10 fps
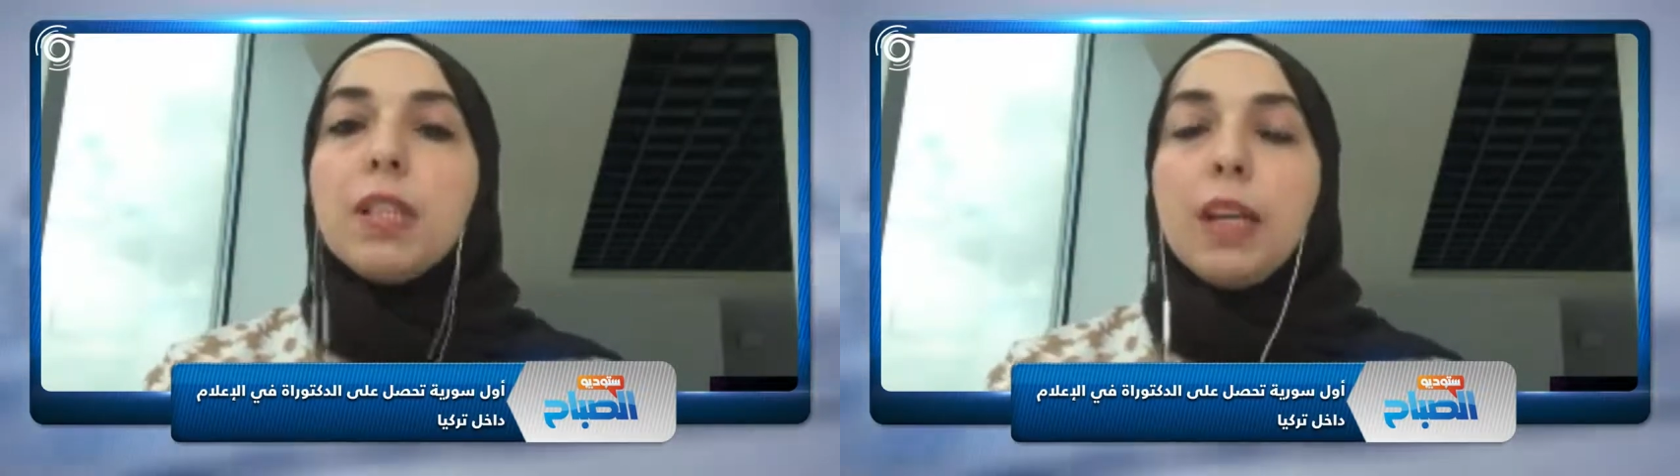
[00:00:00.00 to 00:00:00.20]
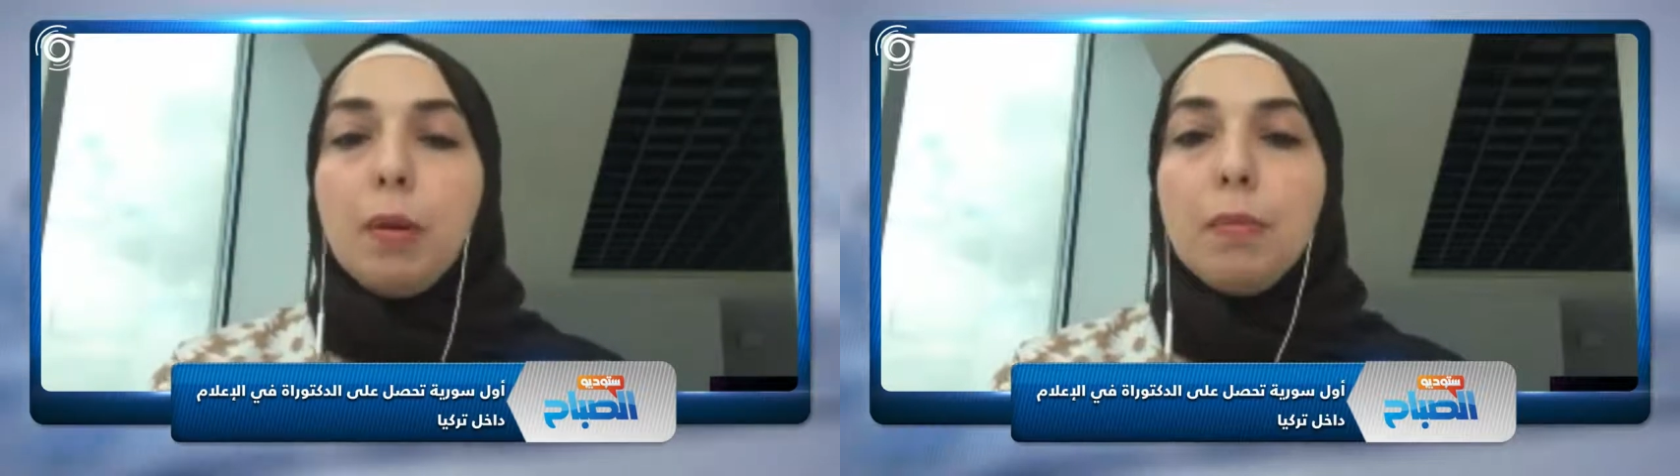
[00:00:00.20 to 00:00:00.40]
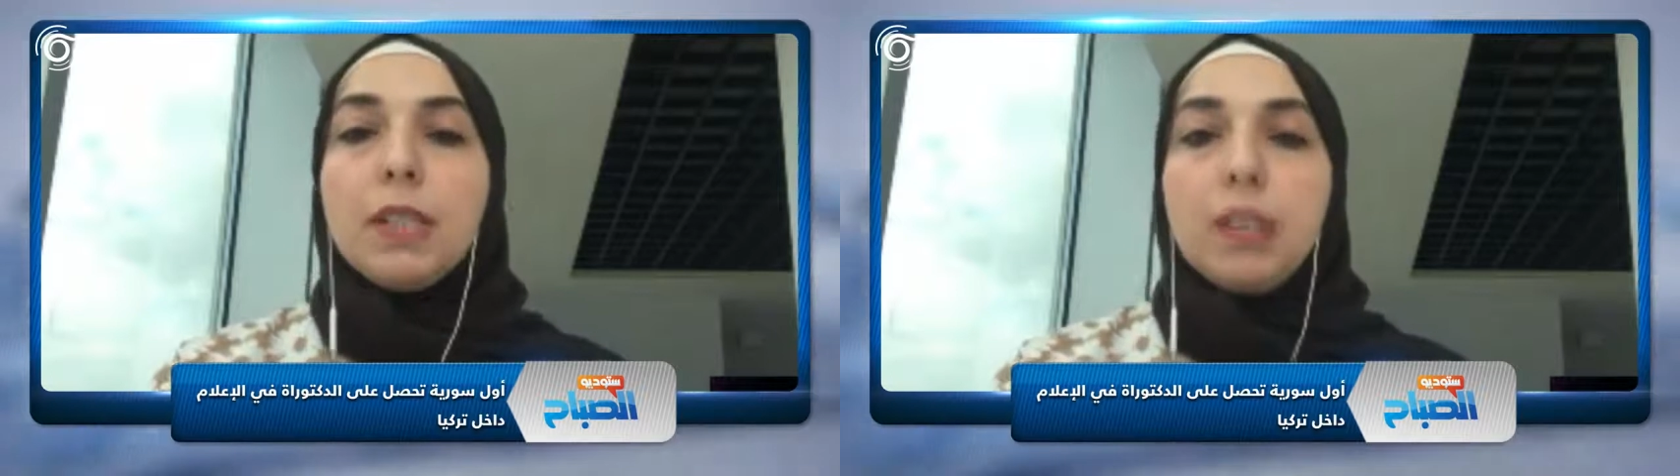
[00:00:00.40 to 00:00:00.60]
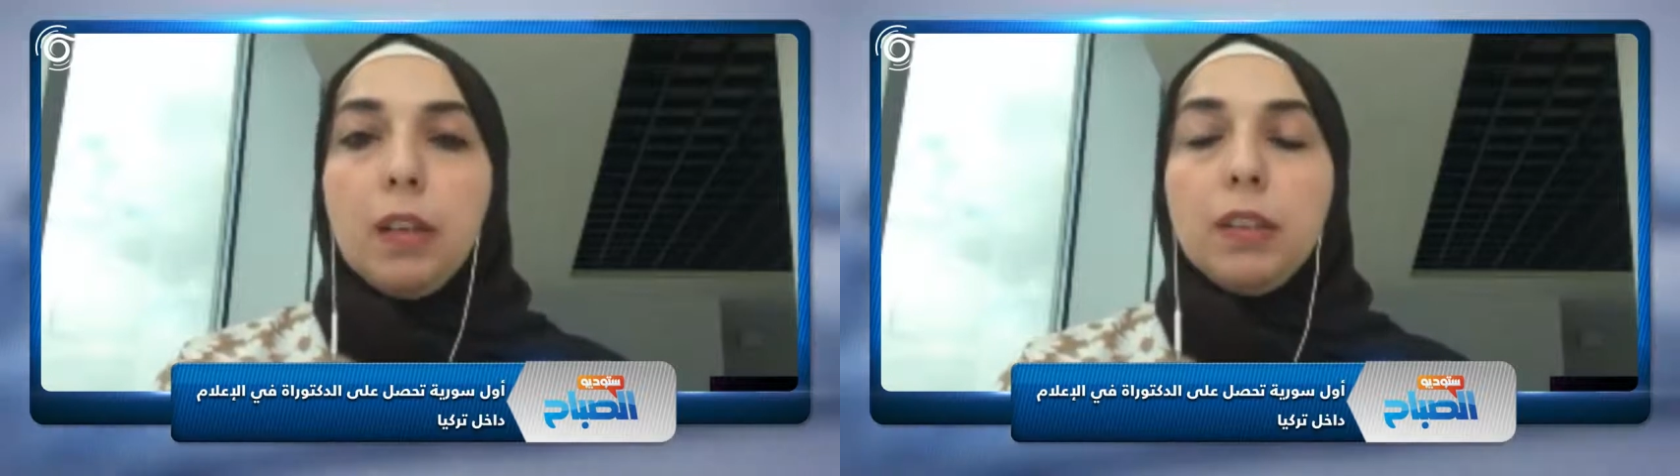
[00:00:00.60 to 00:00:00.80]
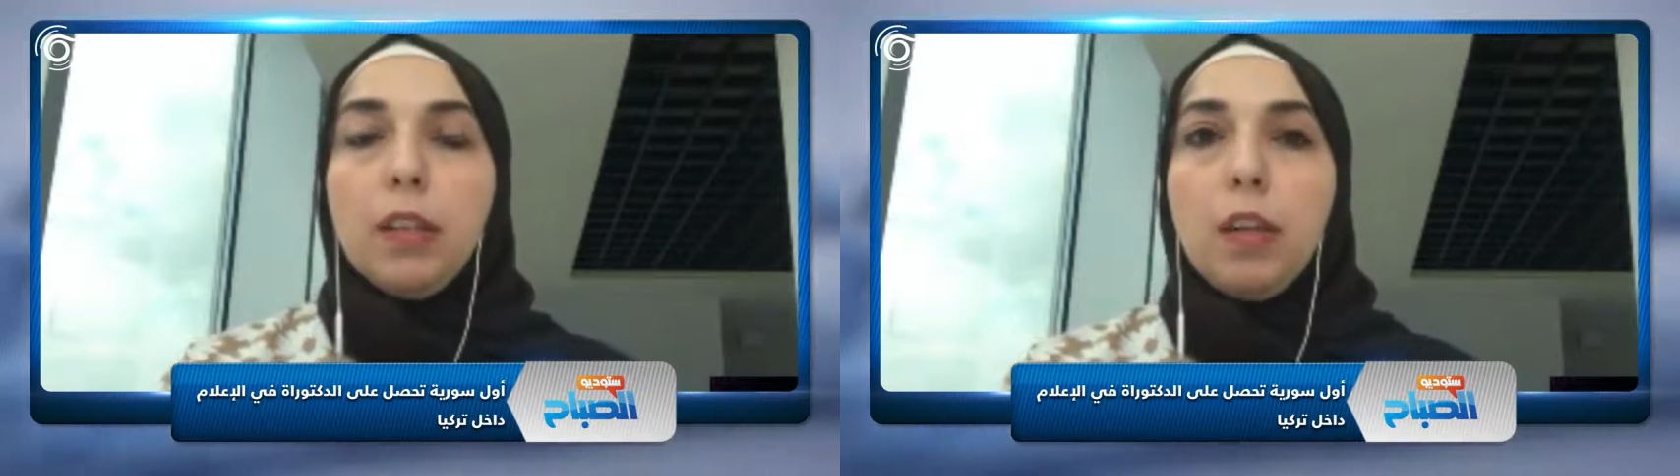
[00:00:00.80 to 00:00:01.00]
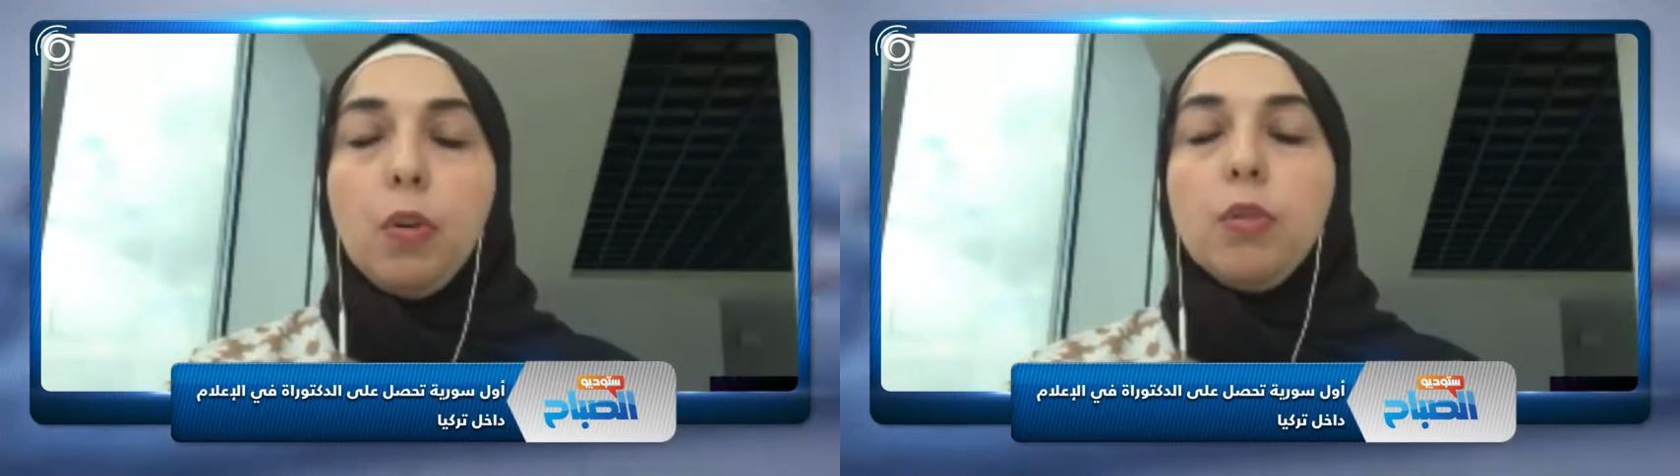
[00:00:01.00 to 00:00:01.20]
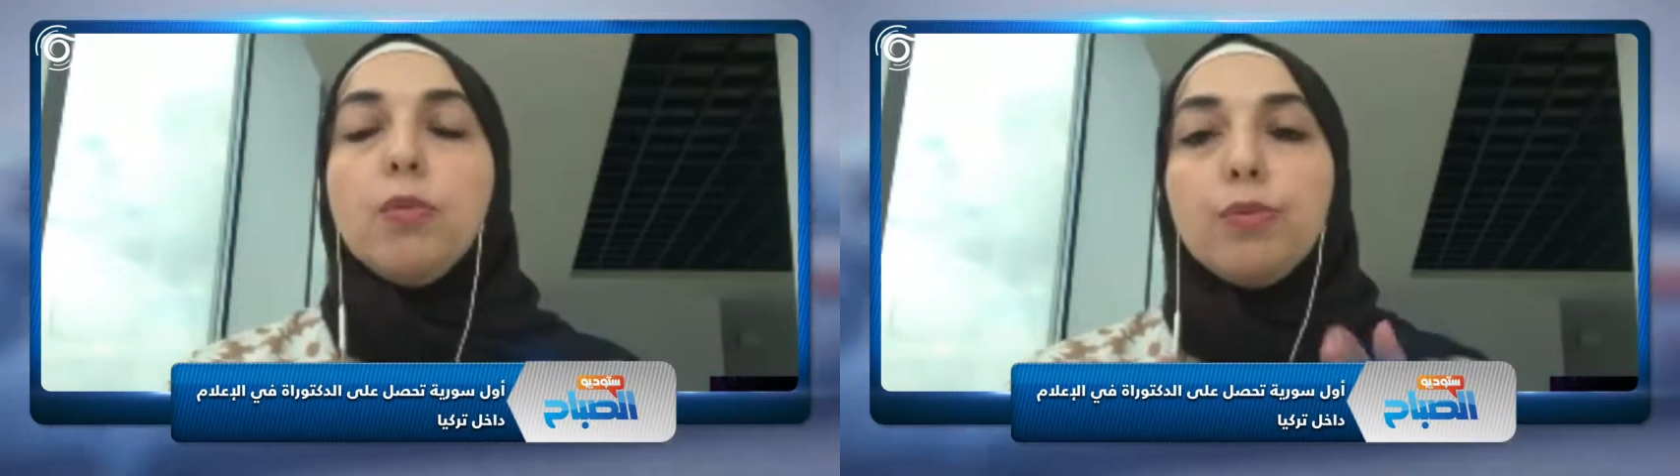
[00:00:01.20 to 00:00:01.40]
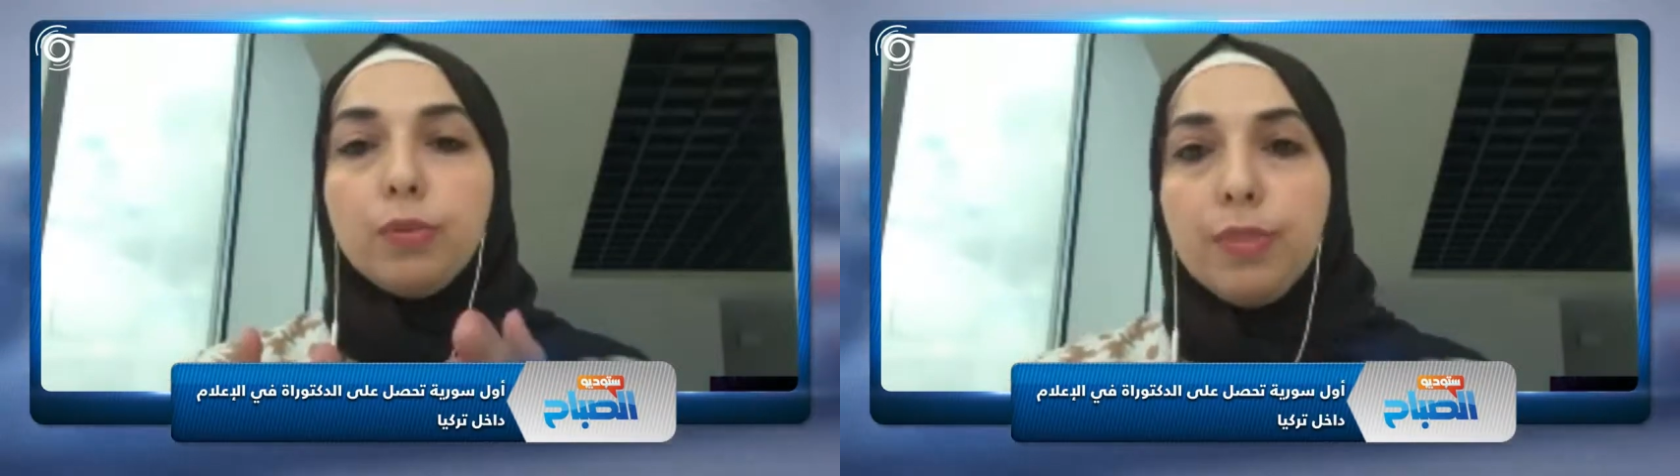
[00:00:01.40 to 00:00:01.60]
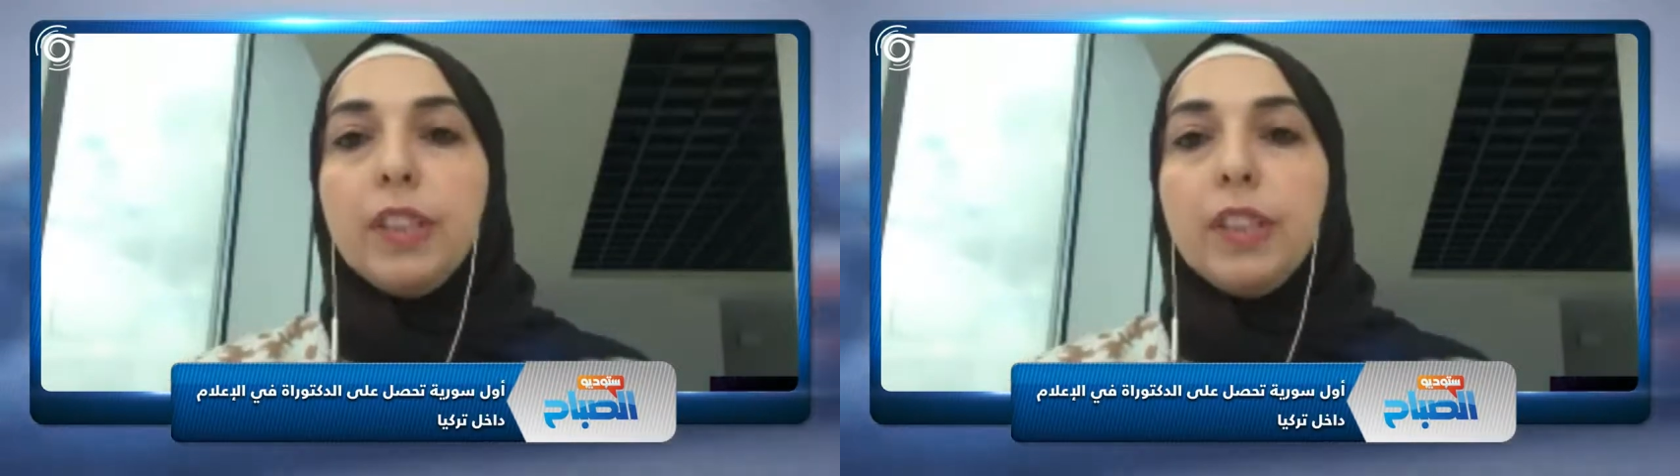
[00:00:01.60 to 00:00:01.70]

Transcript: اصلا عم يمثل قضايا هون